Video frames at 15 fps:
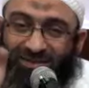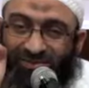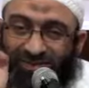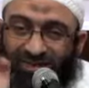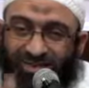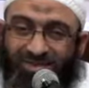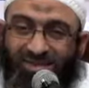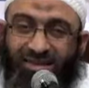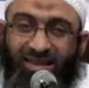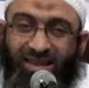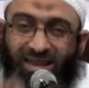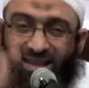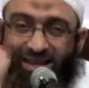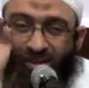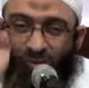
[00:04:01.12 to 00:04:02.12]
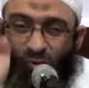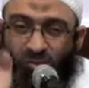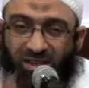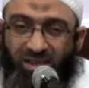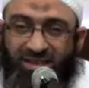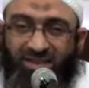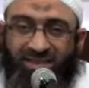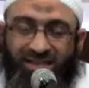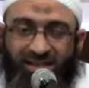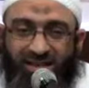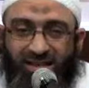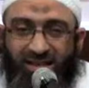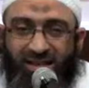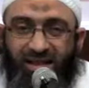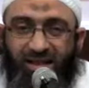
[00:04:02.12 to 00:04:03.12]
الفاصلة المميزة
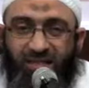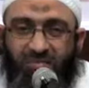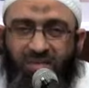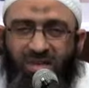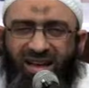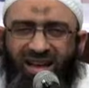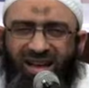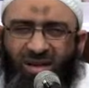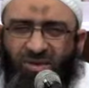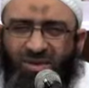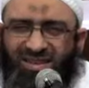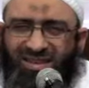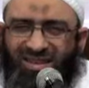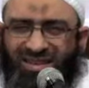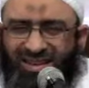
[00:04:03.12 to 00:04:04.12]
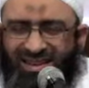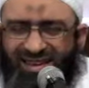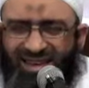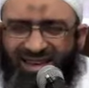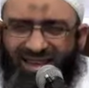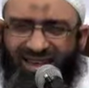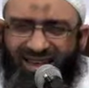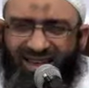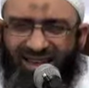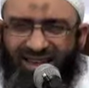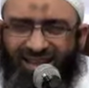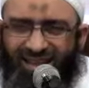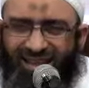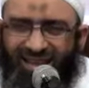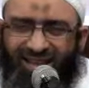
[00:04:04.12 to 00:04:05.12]
ما أحوجنا إلى
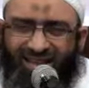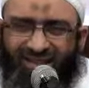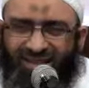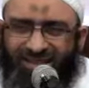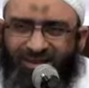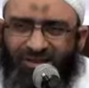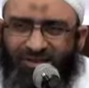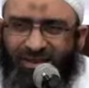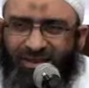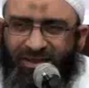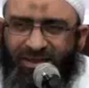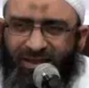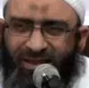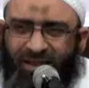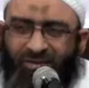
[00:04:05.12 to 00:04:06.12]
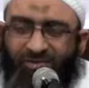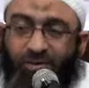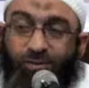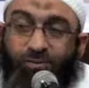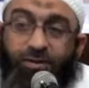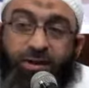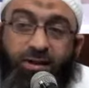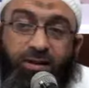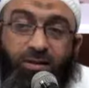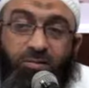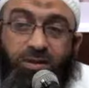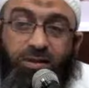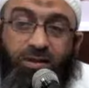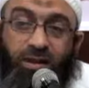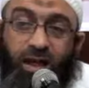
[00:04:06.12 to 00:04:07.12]
هذا التفريق كيف أفرق
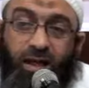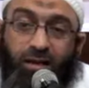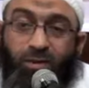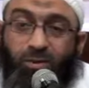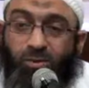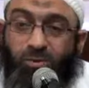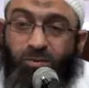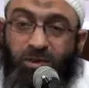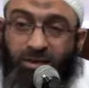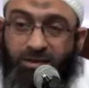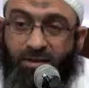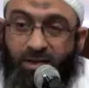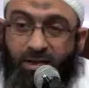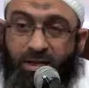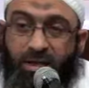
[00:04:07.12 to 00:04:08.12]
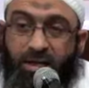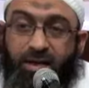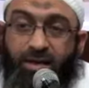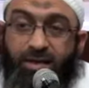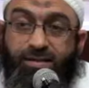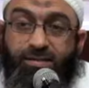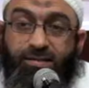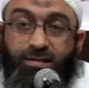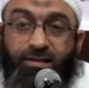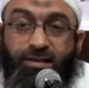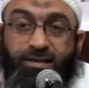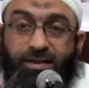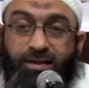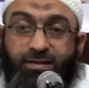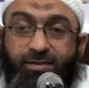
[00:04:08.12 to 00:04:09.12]
بين الحق والباطل ليست
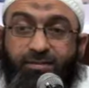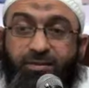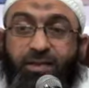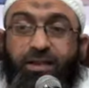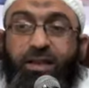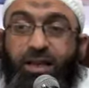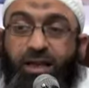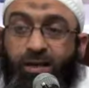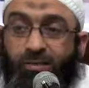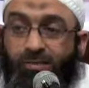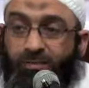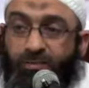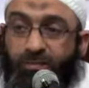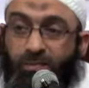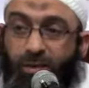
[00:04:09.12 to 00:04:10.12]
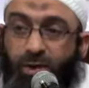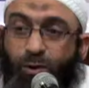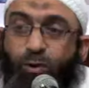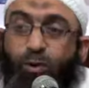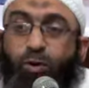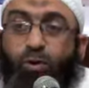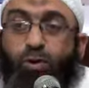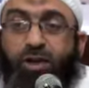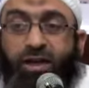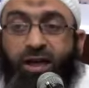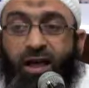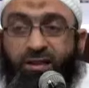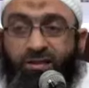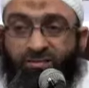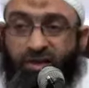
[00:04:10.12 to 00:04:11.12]
القضية تفريق العلم كلنا
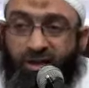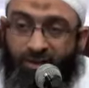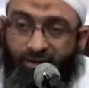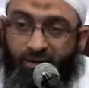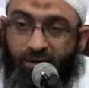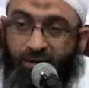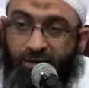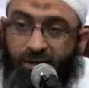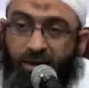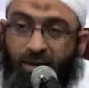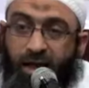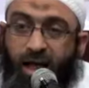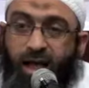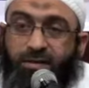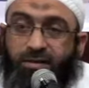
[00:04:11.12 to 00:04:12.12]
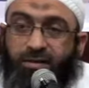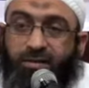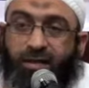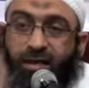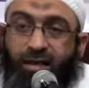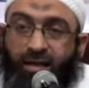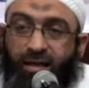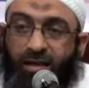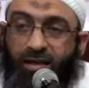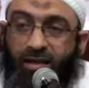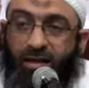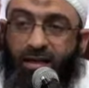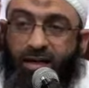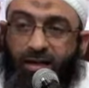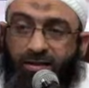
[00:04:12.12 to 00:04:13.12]
يعرف هذا حتى
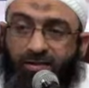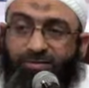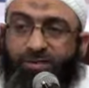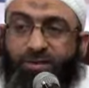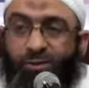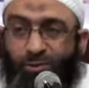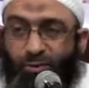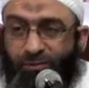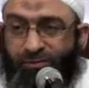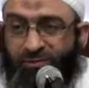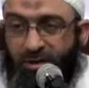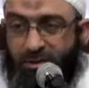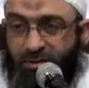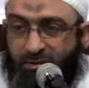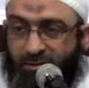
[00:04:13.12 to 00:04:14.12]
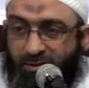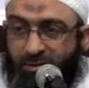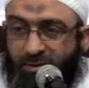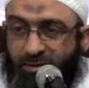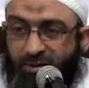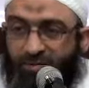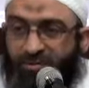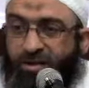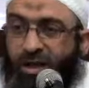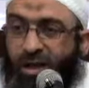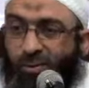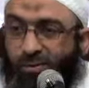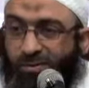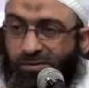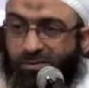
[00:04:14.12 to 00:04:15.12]
أكفر الكفار
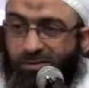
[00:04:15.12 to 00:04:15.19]
فرعون